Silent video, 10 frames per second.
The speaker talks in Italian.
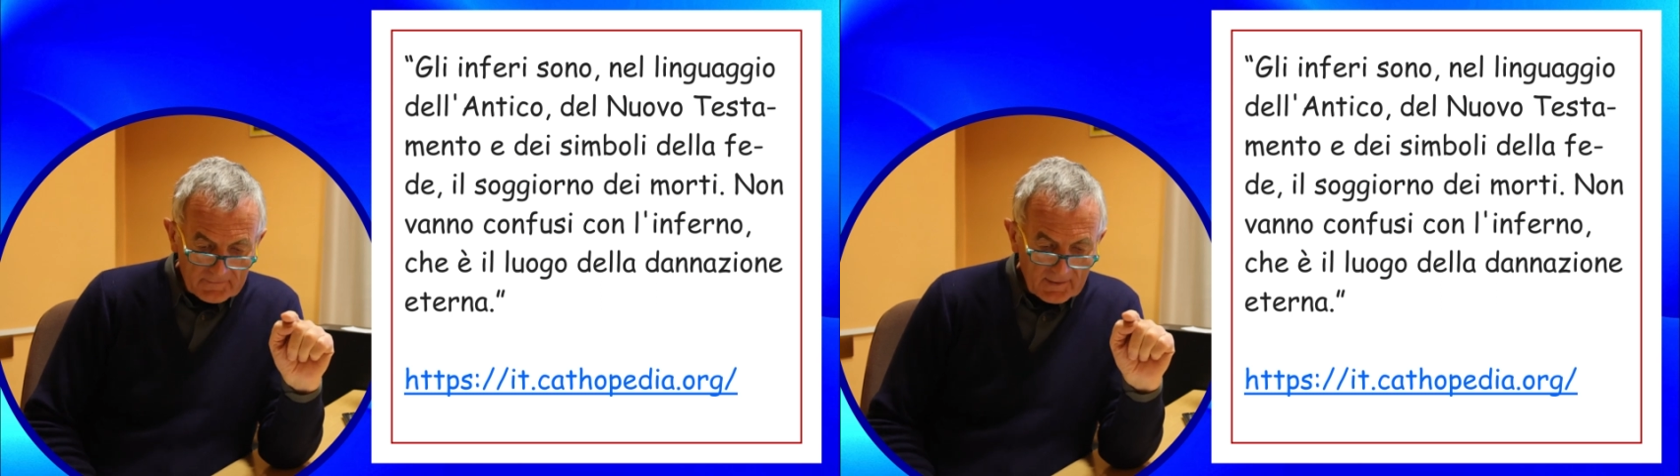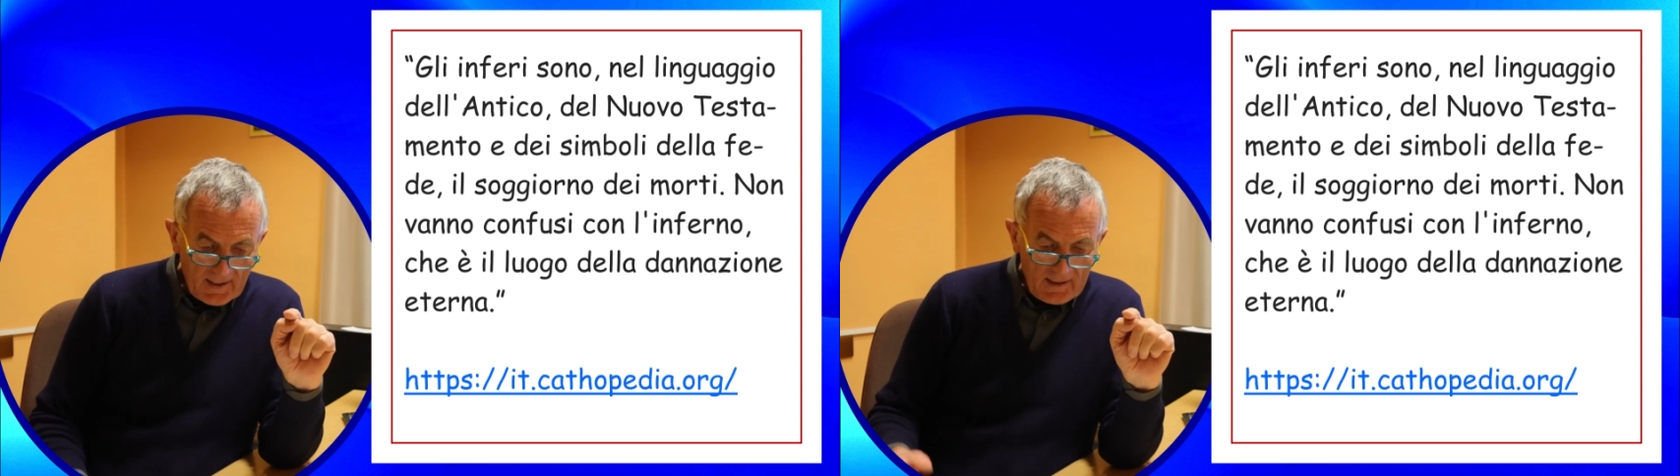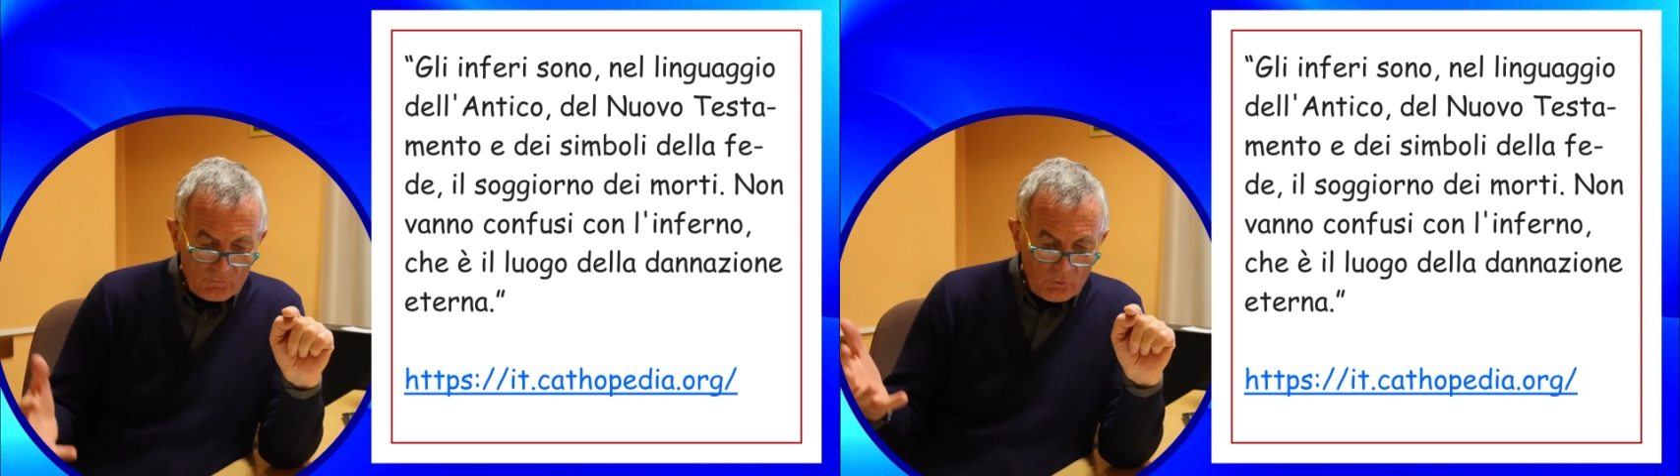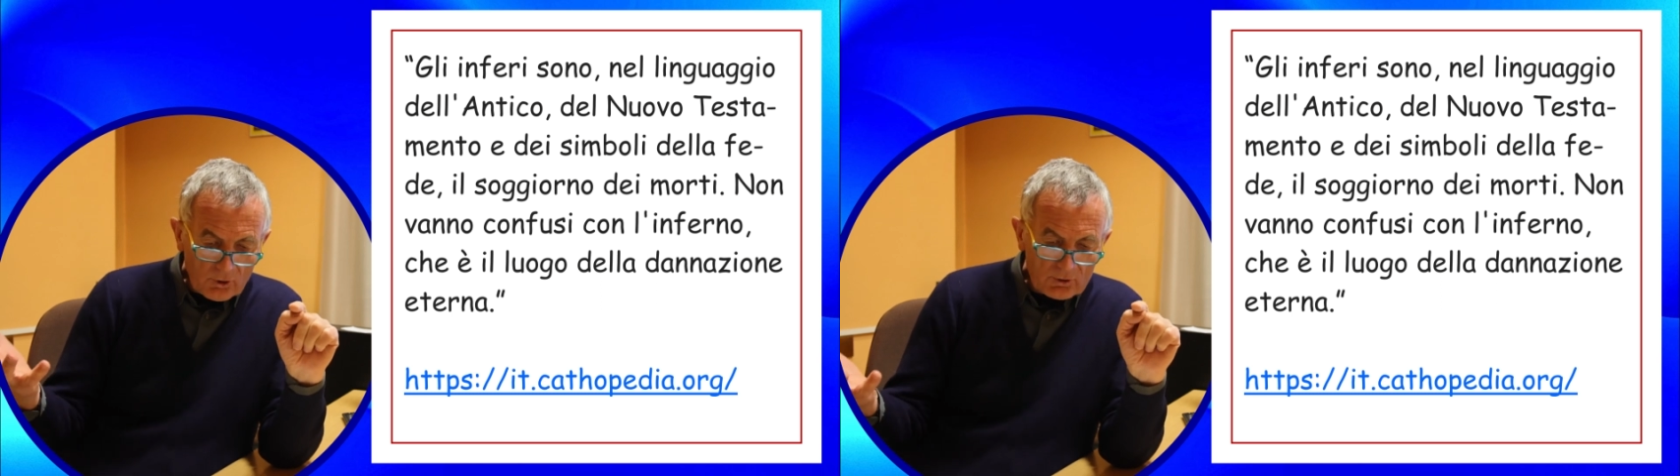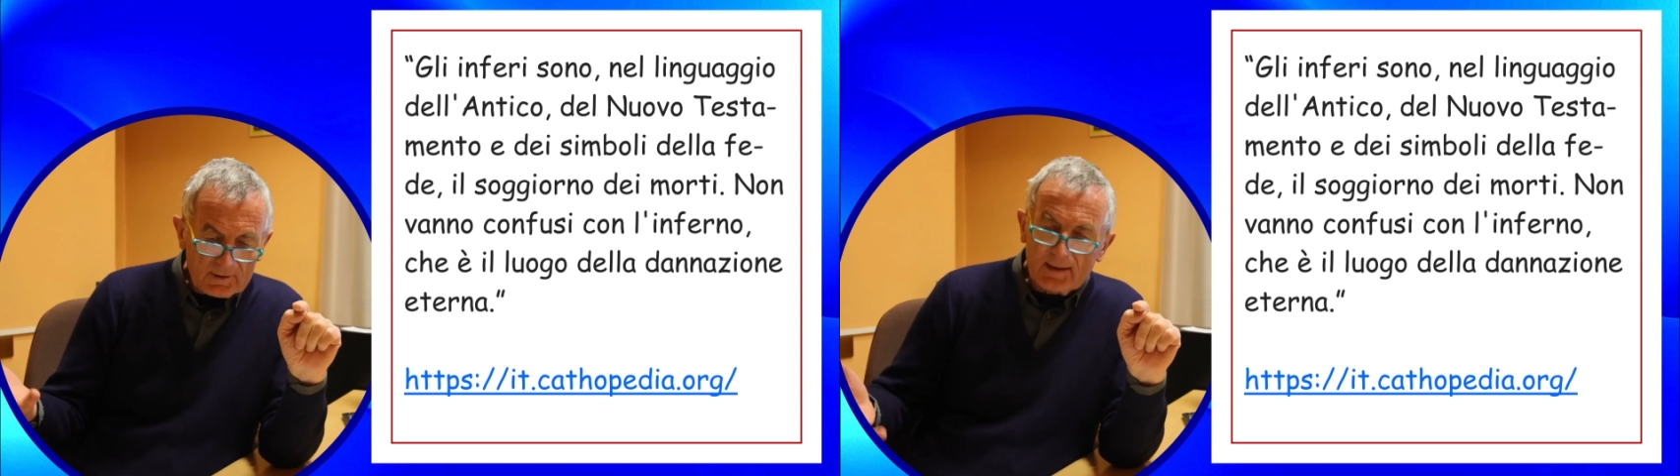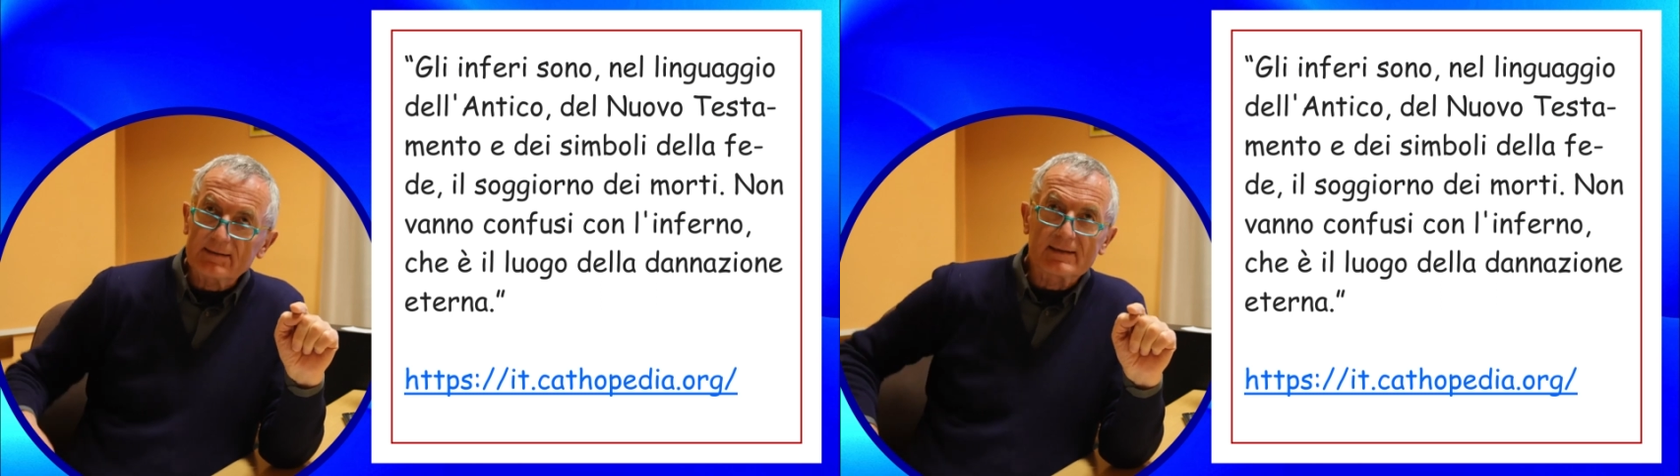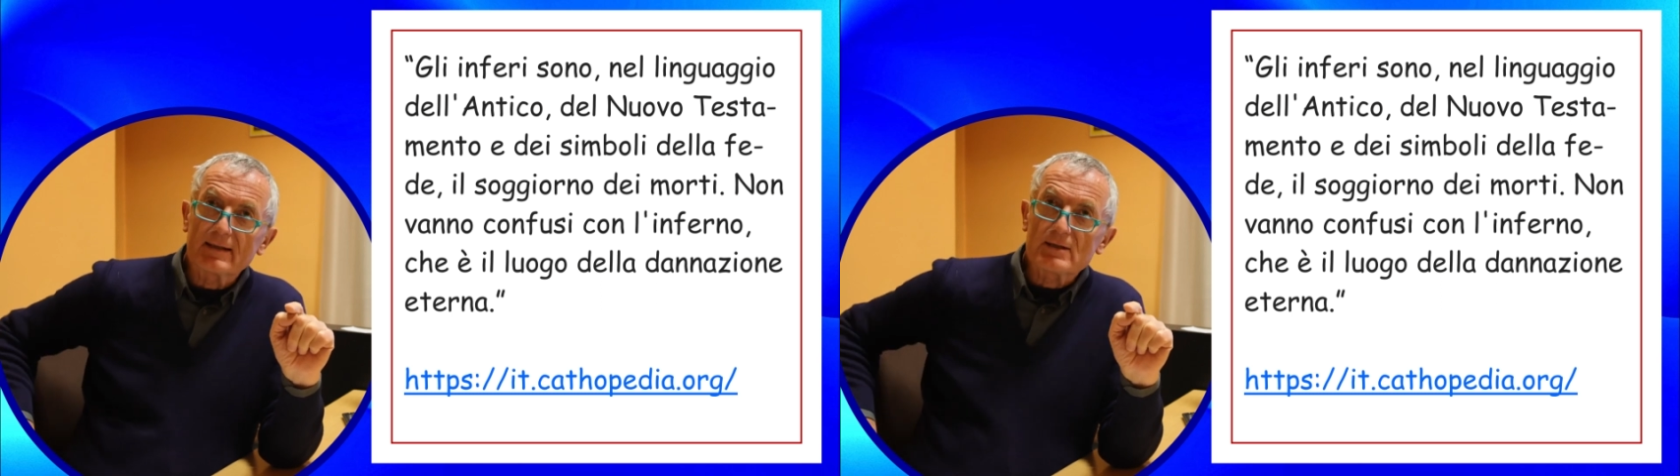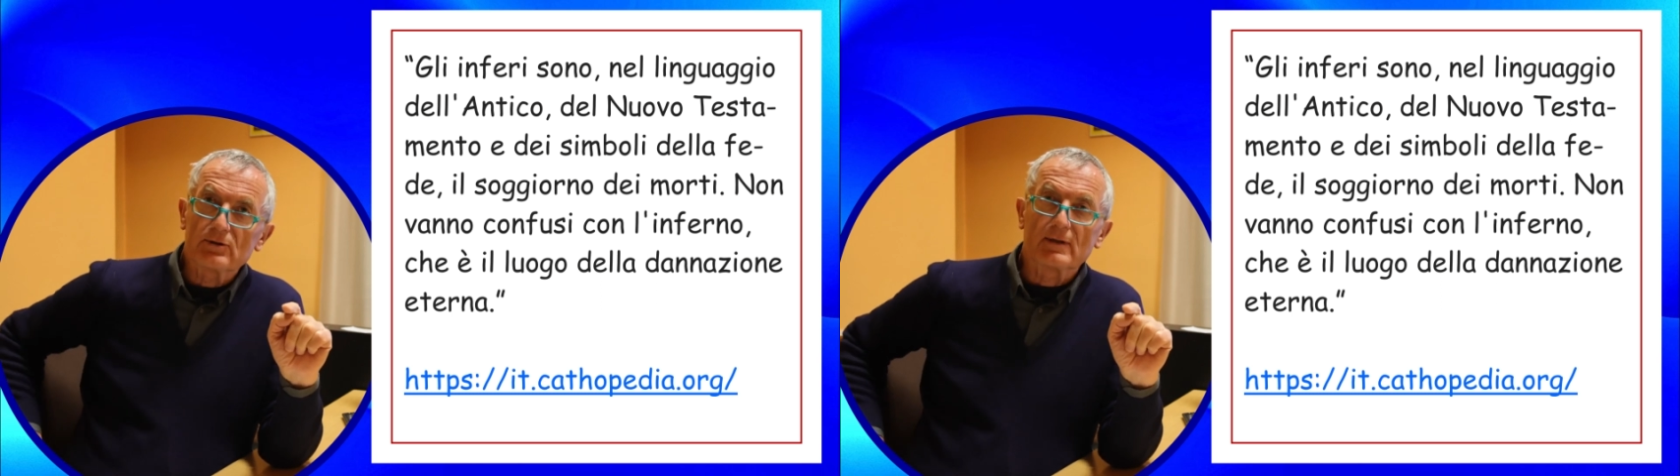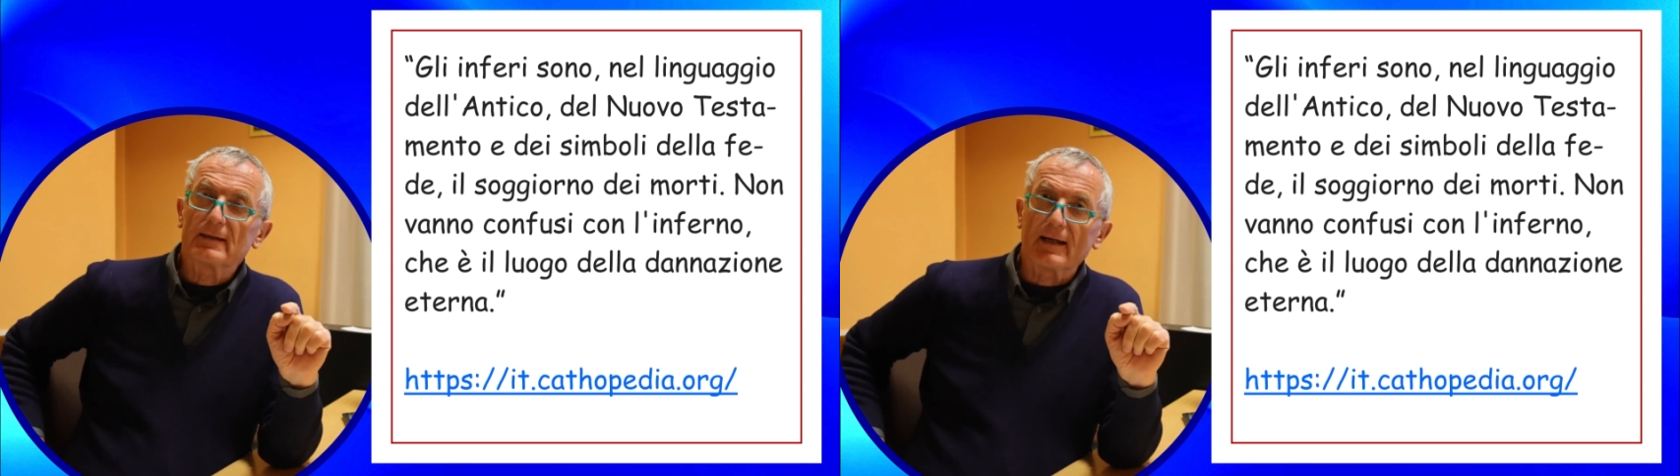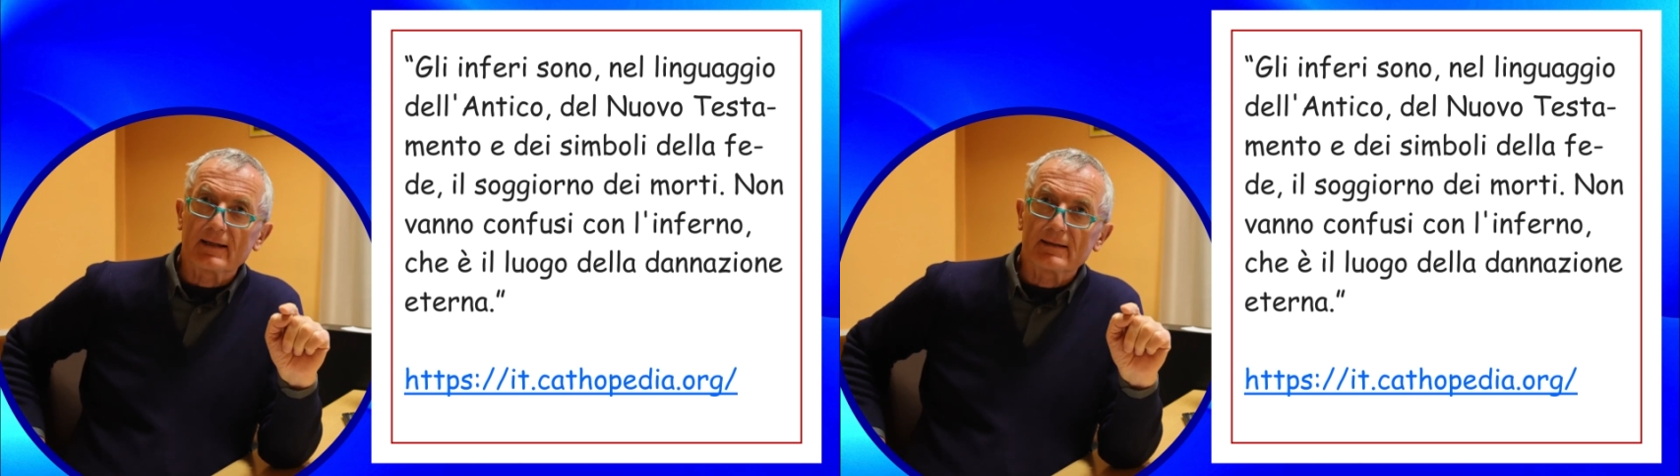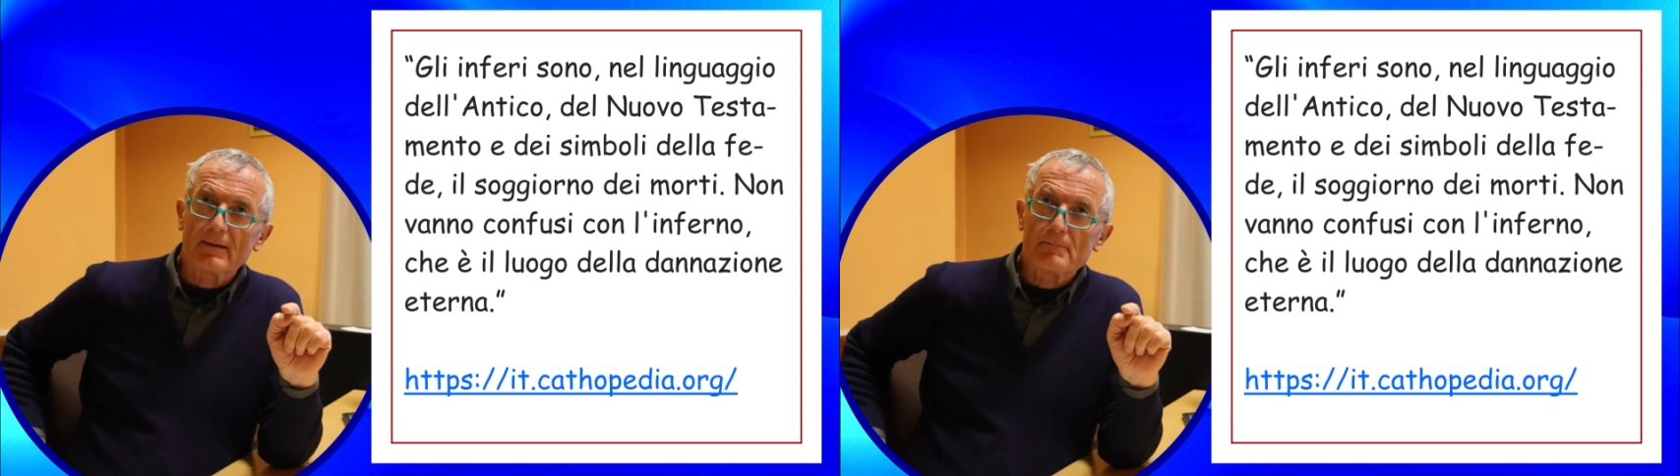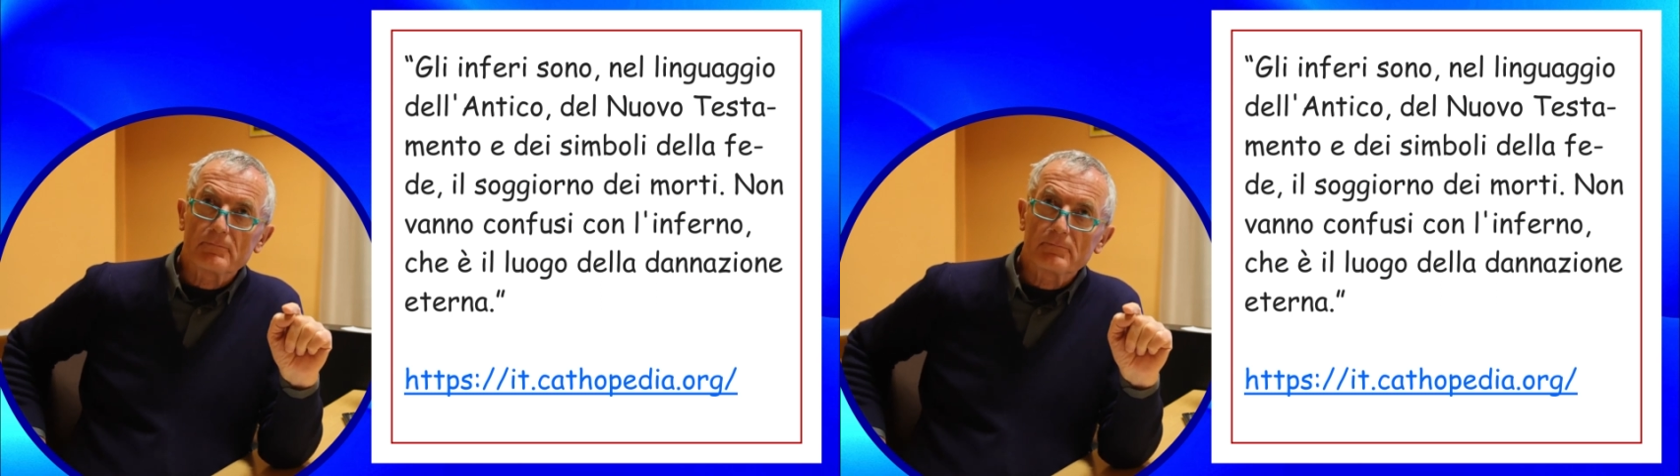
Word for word: che è il luogo della dannazione eterna.